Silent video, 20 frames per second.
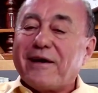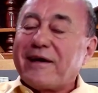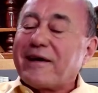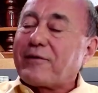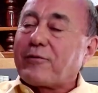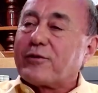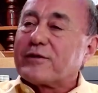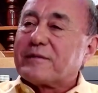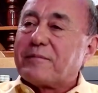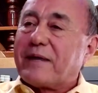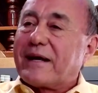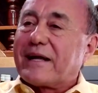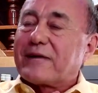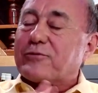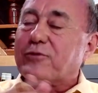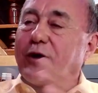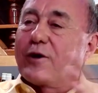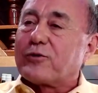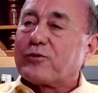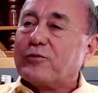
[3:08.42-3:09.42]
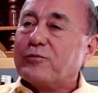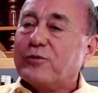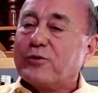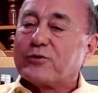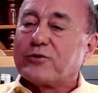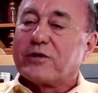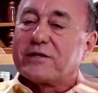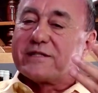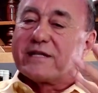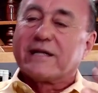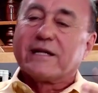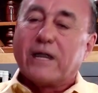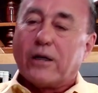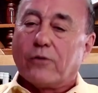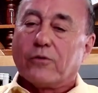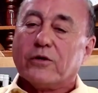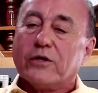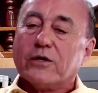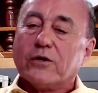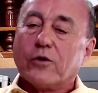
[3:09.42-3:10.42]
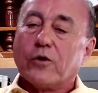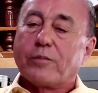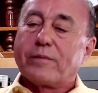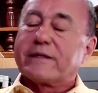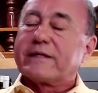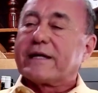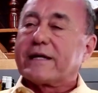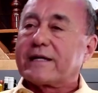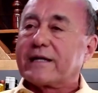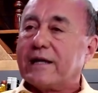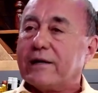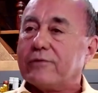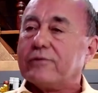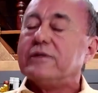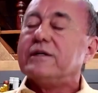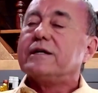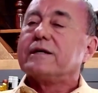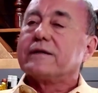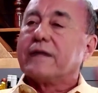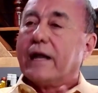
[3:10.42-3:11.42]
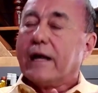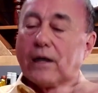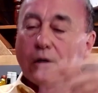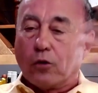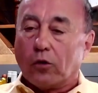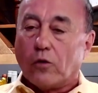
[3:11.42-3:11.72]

é a coisa mais natural do mundo eu dizer, não, o Petecão, né?